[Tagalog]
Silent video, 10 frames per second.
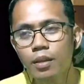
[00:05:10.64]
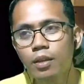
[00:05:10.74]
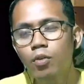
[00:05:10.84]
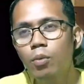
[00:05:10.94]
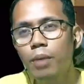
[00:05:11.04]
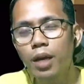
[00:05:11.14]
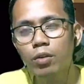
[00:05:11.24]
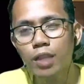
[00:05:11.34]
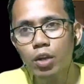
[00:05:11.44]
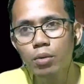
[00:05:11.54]
kung
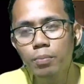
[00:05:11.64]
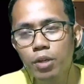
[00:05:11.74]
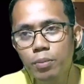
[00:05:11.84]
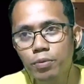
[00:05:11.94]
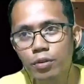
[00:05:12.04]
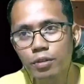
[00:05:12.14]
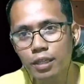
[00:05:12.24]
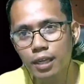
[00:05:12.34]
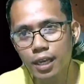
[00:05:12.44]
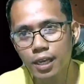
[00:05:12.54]
meron tayong
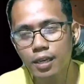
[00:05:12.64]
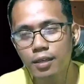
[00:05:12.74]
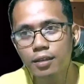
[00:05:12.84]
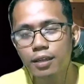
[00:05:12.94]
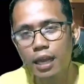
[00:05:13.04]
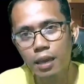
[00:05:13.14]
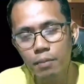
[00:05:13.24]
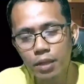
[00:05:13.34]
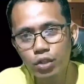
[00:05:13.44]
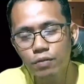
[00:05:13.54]
pinoportray na
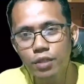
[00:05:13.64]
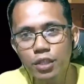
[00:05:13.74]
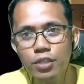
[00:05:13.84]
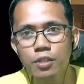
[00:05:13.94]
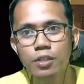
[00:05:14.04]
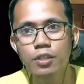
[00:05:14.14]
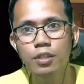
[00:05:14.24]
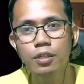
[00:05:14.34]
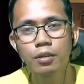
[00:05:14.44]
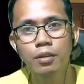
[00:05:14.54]
image of Jesus,